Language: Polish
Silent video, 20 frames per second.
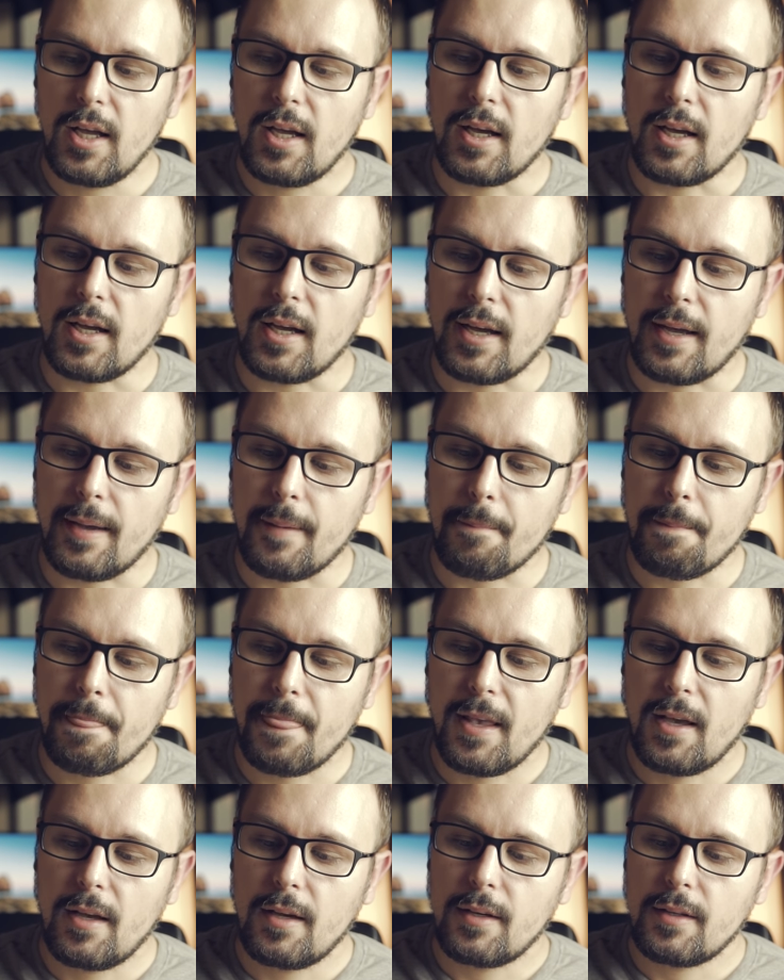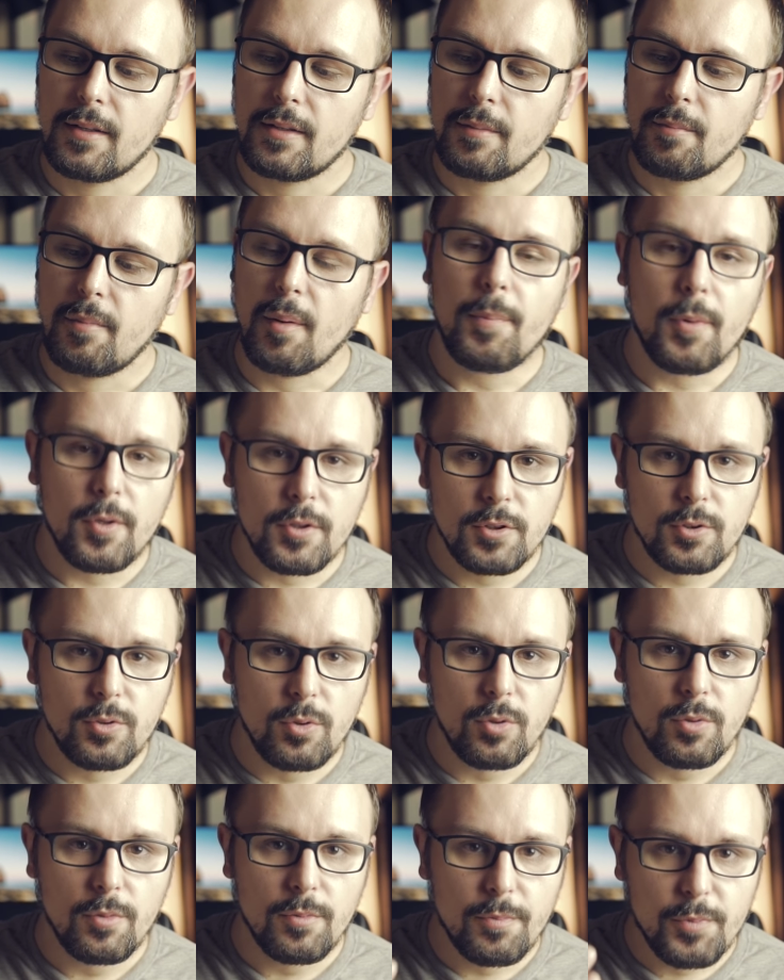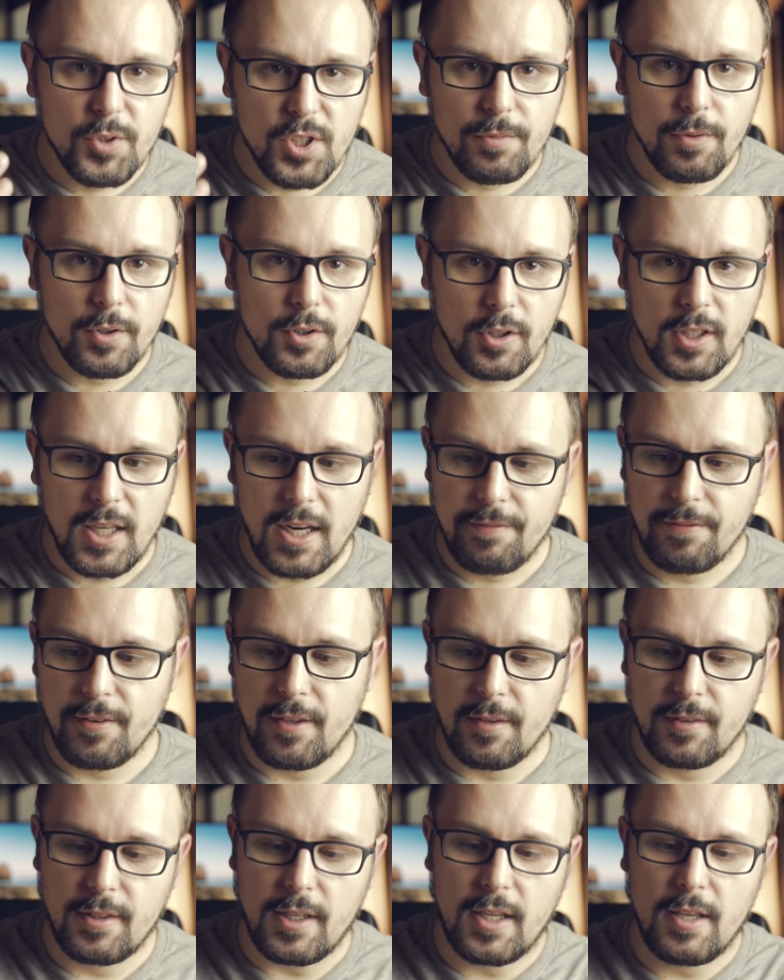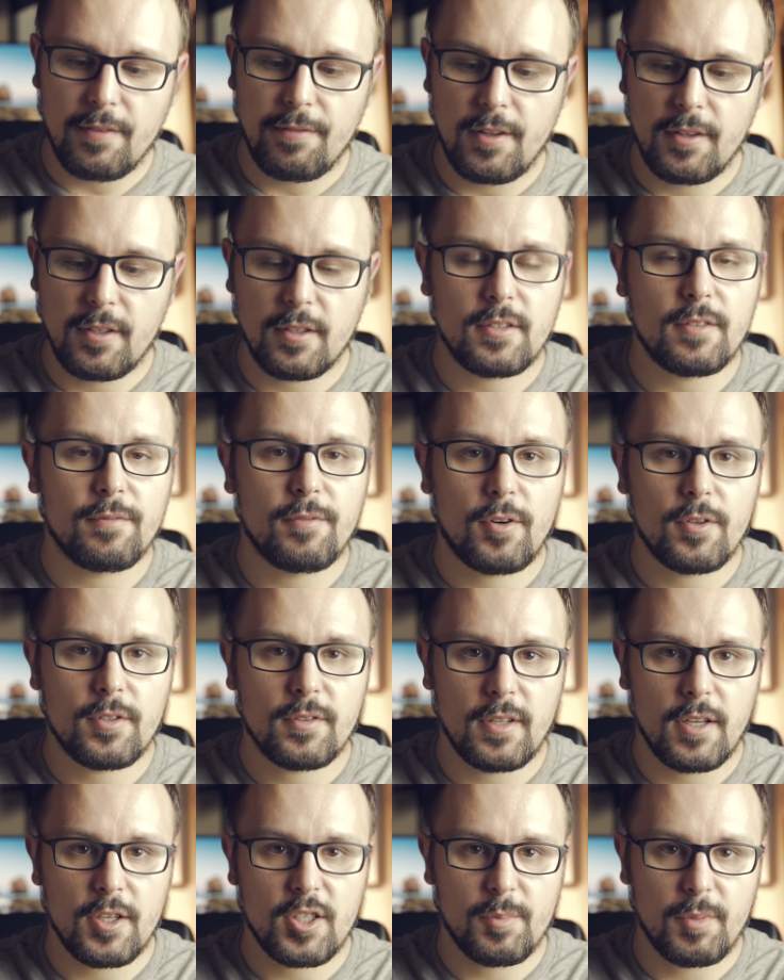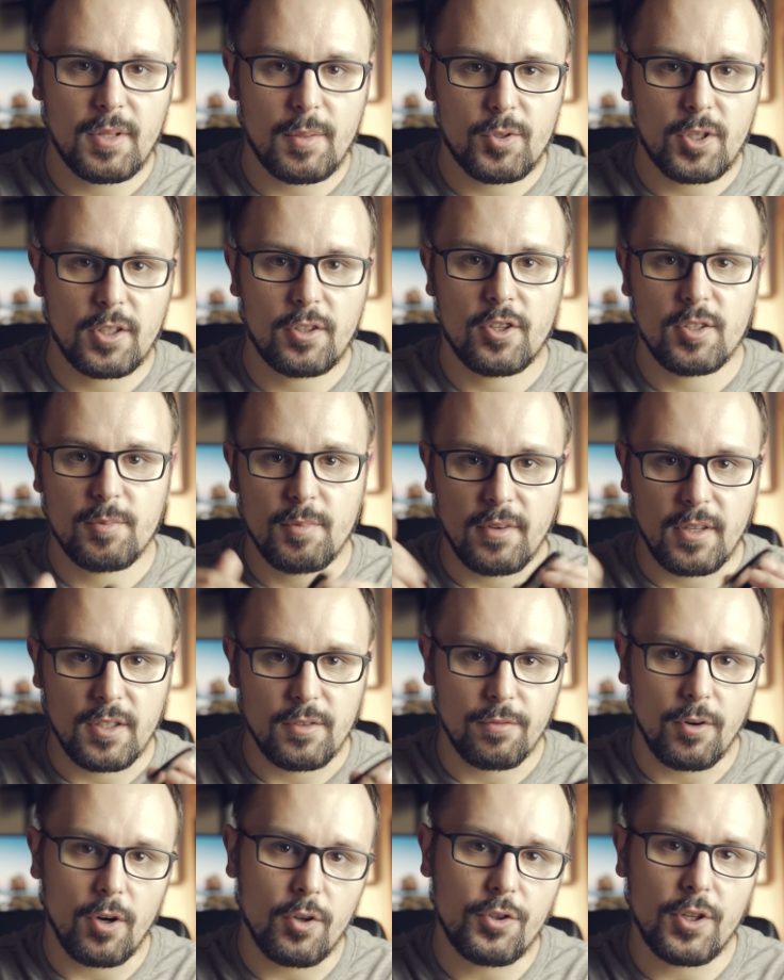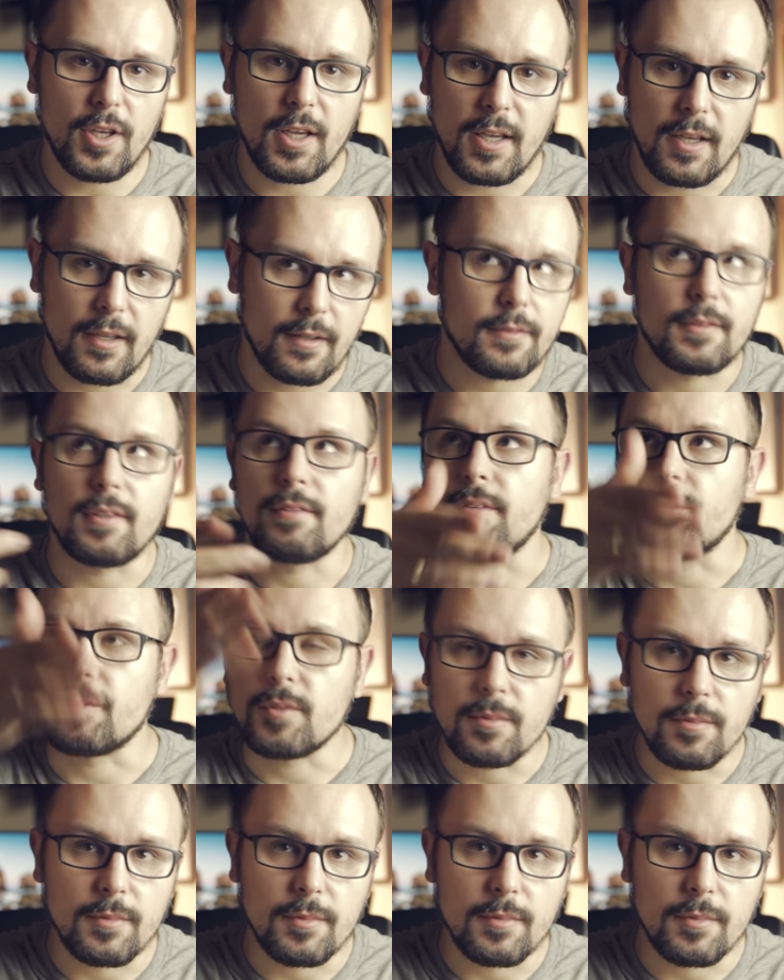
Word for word: E, po prostu przy fotografii takie filtry są wykorzystane, żeby na przykład rozmywać wodę, nie wiem,